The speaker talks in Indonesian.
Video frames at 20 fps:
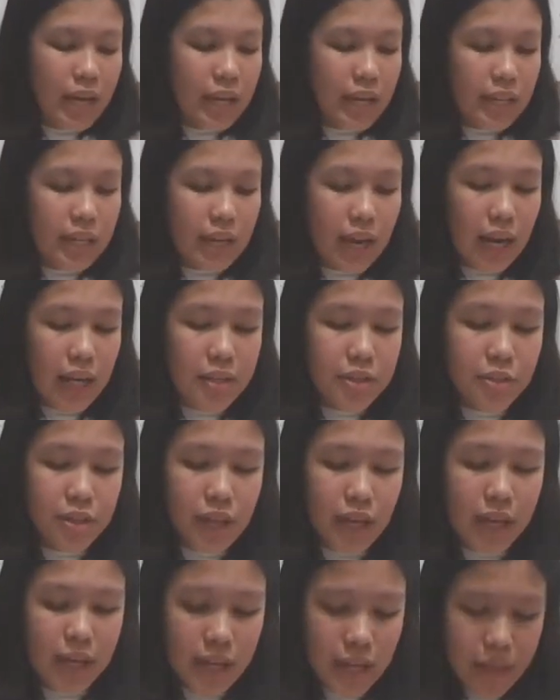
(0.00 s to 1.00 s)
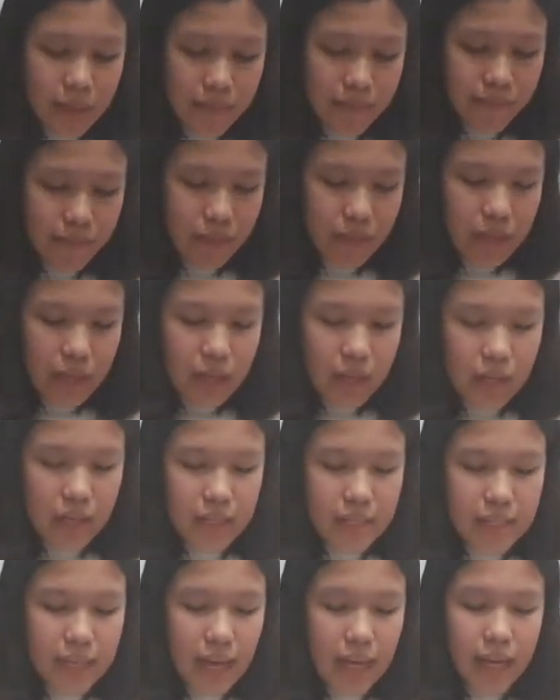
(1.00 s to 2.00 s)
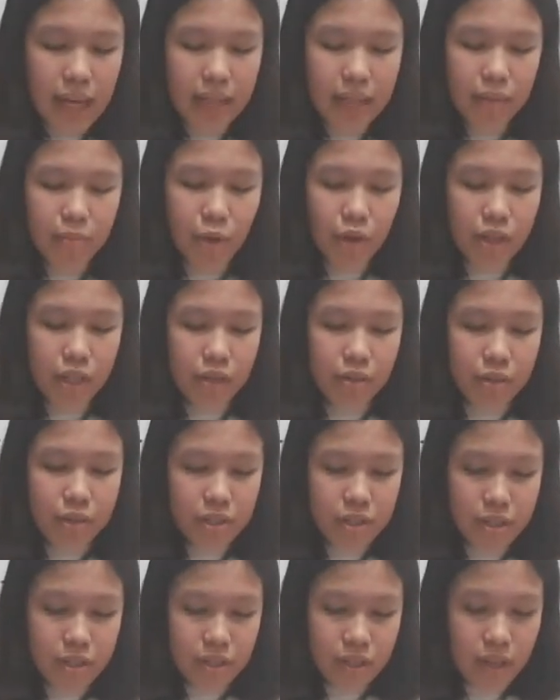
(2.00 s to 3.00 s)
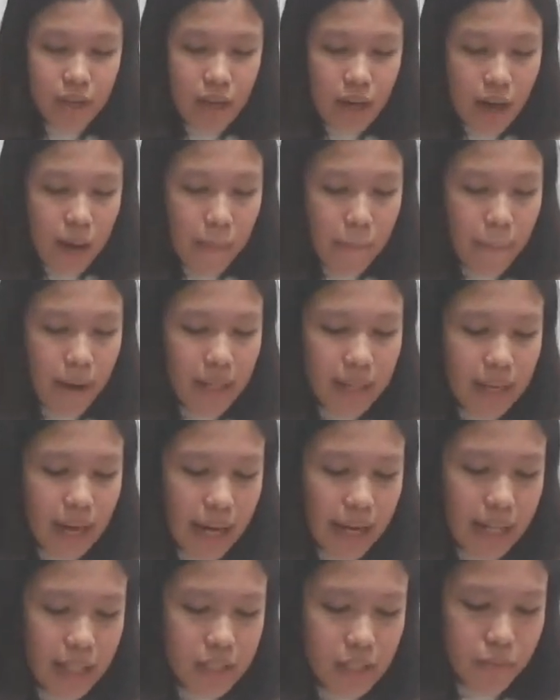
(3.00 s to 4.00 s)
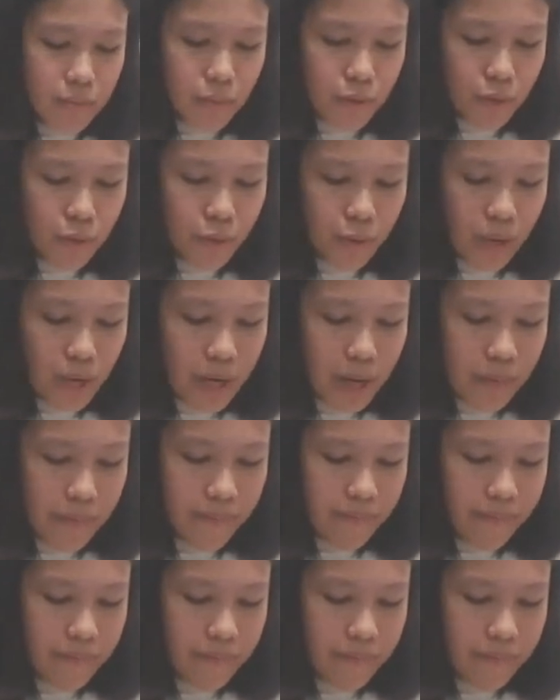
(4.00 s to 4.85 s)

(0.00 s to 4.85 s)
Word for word: Kita lanjut lagi ke Sada Timotius 4 ayat 12